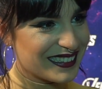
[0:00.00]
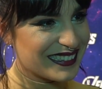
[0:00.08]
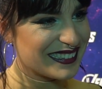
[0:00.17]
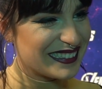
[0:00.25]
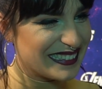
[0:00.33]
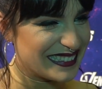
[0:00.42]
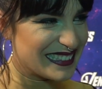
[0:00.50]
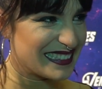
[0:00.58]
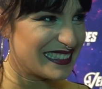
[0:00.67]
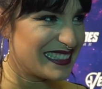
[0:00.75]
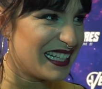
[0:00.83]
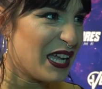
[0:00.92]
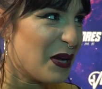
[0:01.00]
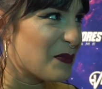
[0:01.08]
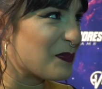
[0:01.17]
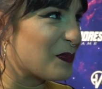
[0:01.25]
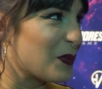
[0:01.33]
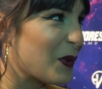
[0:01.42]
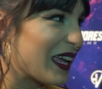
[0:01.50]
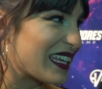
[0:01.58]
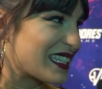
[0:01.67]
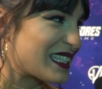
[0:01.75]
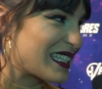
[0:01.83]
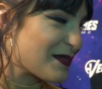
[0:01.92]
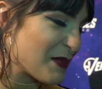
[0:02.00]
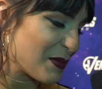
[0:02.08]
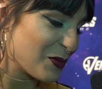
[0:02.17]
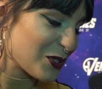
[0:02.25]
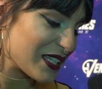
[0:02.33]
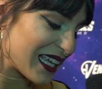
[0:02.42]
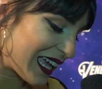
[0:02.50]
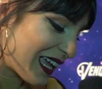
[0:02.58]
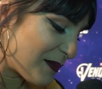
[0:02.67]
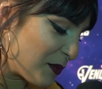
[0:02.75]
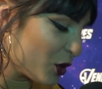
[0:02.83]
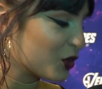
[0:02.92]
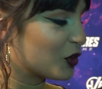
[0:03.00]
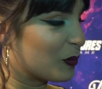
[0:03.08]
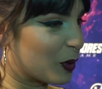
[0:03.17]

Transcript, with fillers: escuchar algo? Pues mi música pronto,